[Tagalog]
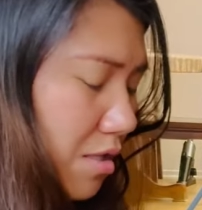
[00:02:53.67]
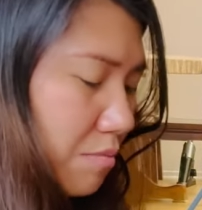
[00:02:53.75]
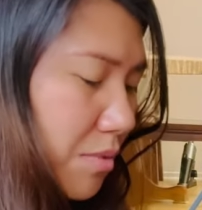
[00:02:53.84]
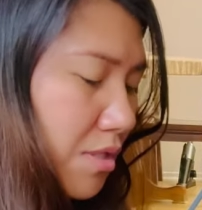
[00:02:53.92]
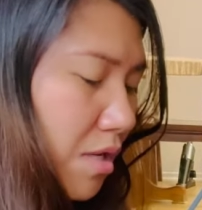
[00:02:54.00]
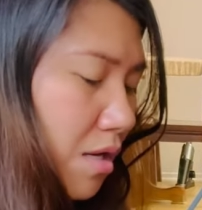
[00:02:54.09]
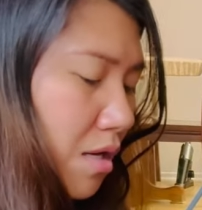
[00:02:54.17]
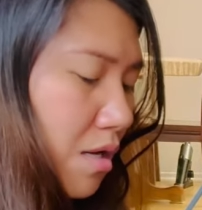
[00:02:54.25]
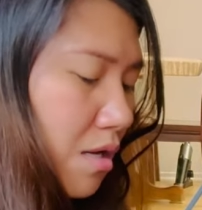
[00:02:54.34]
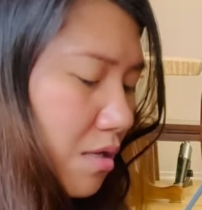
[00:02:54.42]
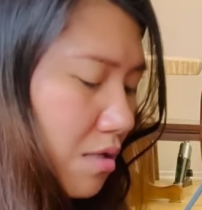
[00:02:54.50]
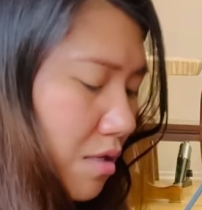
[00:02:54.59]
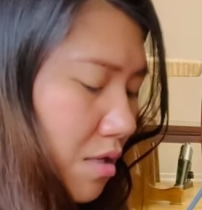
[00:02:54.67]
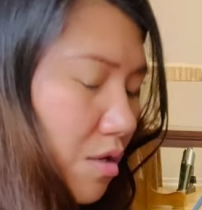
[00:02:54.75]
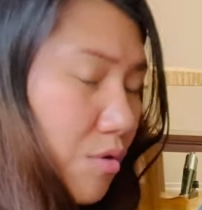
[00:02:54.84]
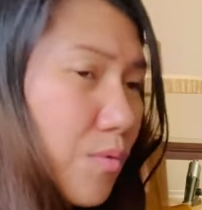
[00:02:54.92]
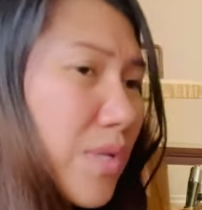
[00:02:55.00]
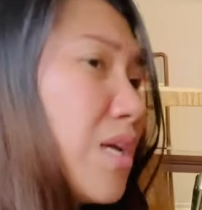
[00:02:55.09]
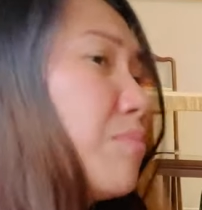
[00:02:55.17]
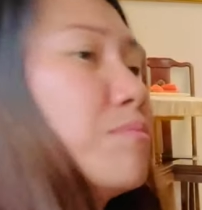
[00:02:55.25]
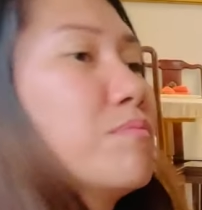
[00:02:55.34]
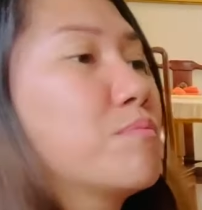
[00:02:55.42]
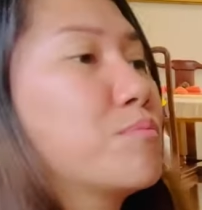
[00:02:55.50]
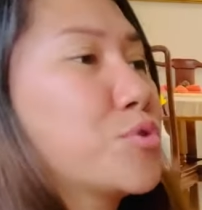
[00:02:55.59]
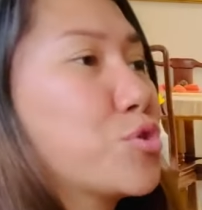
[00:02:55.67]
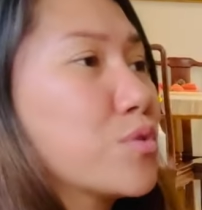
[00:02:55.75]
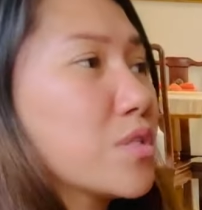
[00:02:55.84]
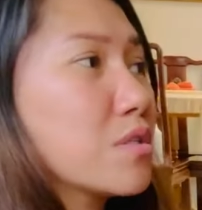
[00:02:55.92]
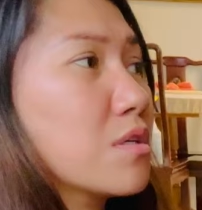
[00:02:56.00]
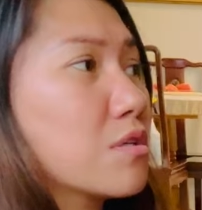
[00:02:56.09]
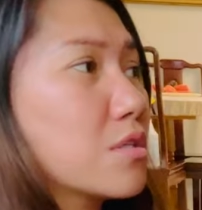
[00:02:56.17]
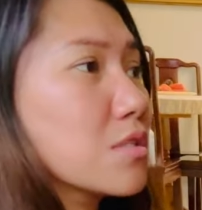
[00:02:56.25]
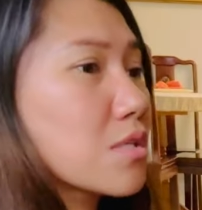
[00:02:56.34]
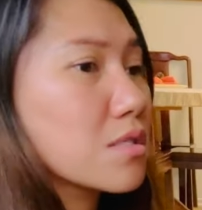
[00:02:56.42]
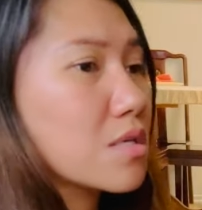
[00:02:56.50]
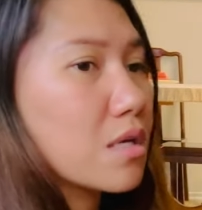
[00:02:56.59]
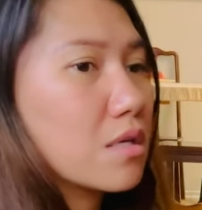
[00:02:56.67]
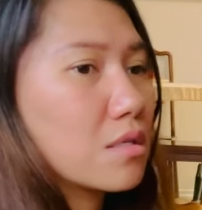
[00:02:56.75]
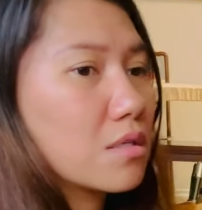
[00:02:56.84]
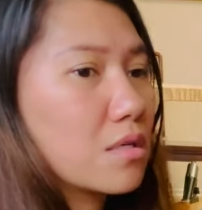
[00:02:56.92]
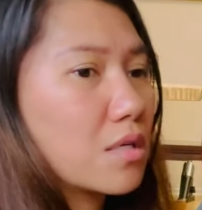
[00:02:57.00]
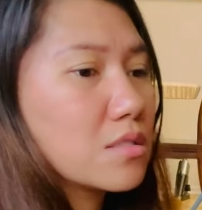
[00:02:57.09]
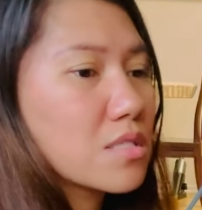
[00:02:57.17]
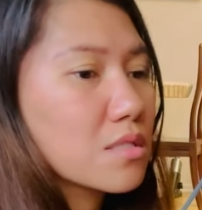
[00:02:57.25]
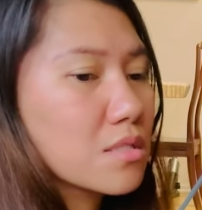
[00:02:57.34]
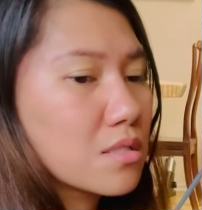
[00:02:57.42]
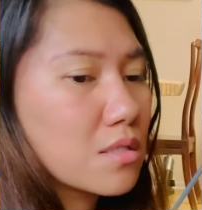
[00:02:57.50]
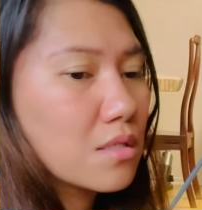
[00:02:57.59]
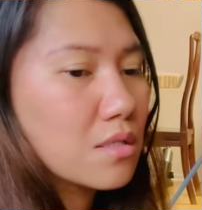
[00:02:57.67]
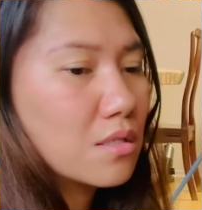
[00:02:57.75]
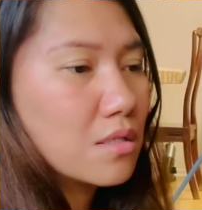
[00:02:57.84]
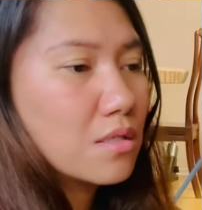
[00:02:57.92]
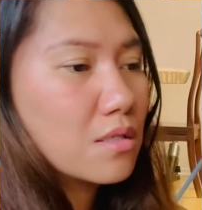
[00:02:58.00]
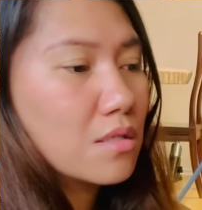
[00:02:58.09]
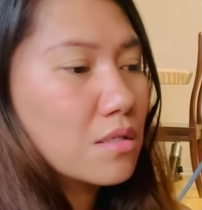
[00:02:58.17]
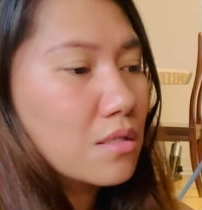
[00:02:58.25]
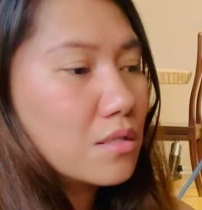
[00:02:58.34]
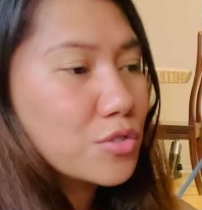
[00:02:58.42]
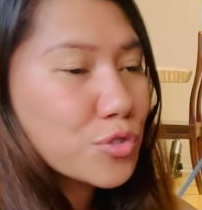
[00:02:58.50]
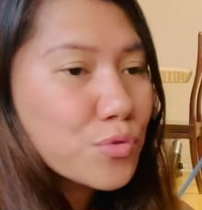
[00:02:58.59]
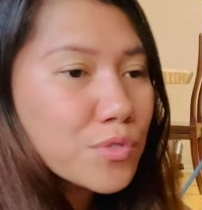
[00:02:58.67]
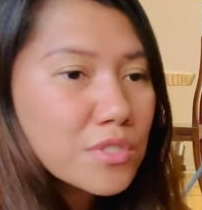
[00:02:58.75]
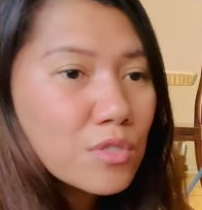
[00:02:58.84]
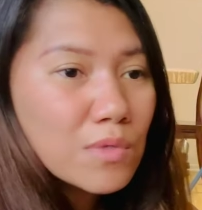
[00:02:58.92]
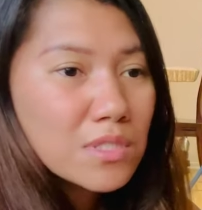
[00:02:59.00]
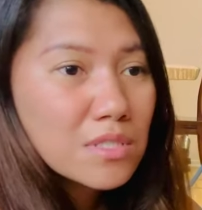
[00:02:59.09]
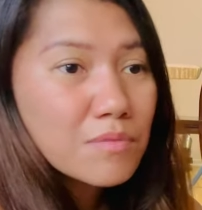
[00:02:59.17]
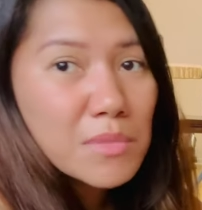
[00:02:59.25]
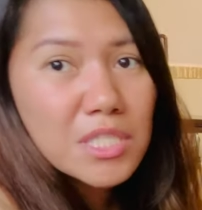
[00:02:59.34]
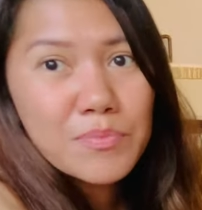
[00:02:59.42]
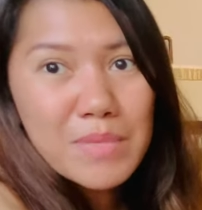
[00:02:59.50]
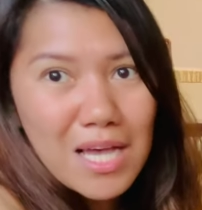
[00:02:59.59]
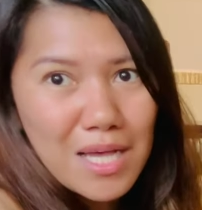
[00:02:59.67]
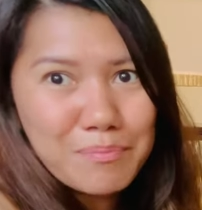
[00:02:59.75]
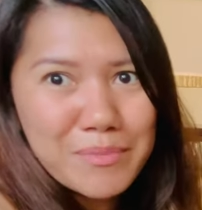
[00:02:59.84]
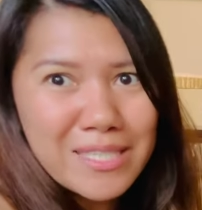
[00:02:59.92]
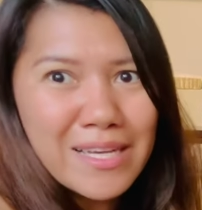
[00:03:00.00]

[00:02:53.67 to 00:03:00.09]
Basta, when I'm choosing decors kasi, I just choose the ones that makes me happy.